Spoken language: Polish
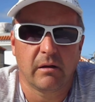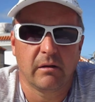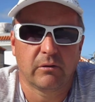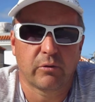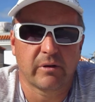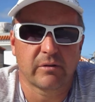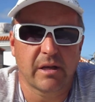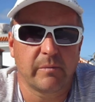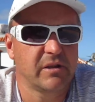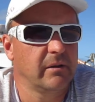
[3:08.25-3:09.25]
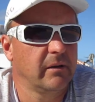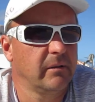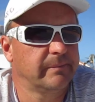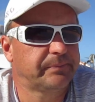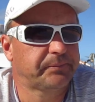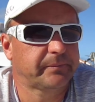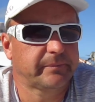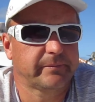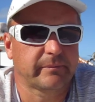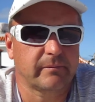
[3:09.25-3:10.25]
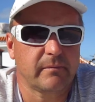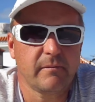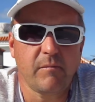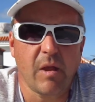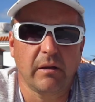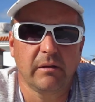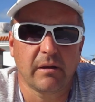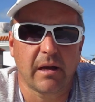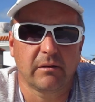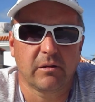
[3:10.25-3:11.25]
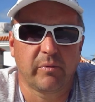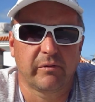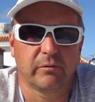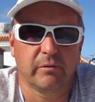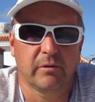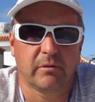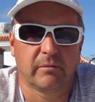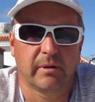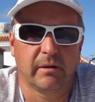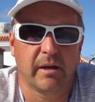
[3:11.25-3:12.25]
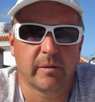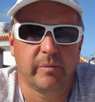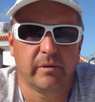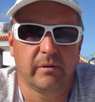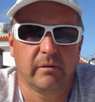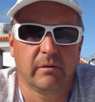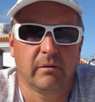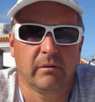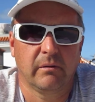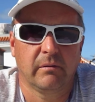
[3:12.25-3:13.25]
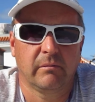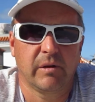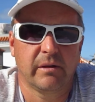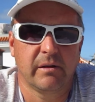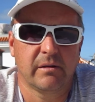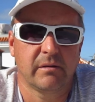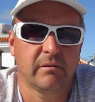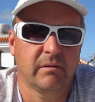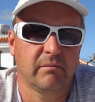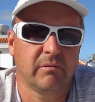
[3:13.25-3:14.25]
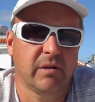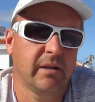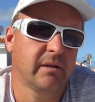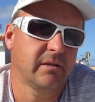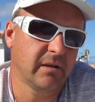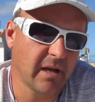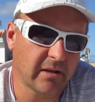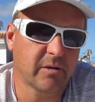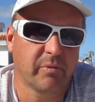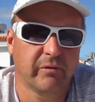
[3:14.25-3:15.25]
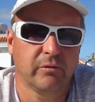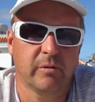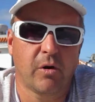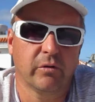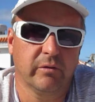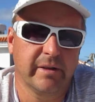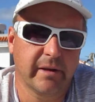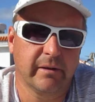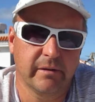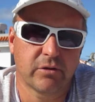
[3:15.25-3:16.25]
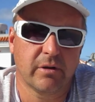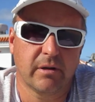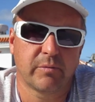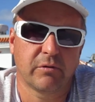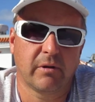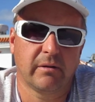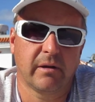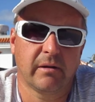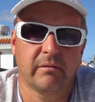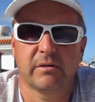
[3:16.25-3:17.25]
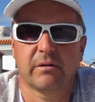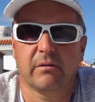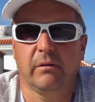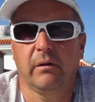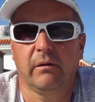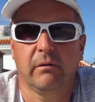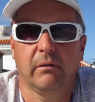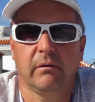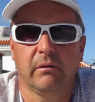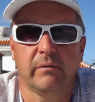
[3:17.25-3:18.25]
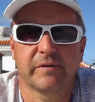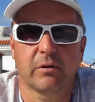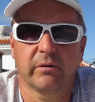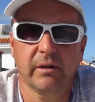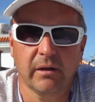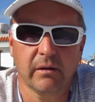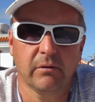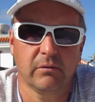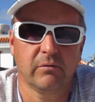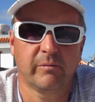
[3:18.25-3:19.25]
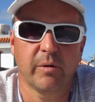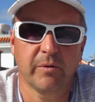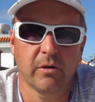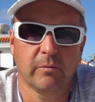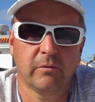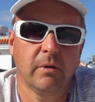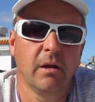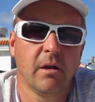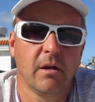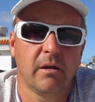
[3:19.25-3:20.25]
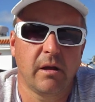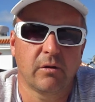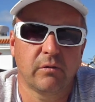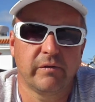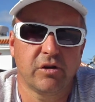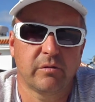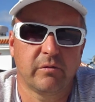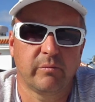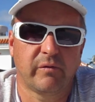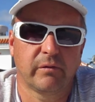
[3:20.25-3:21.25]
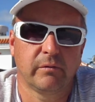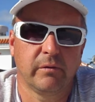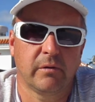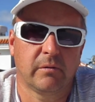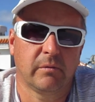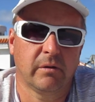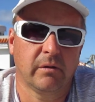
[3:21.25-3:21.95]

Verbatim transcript: y, które dostałem z Indii. I te jantry powodują y, jakby jedne jedne z tych jantr powodują okno energetyczne, na przykład na stronie e, wschodniej w moim domu, jak również powodują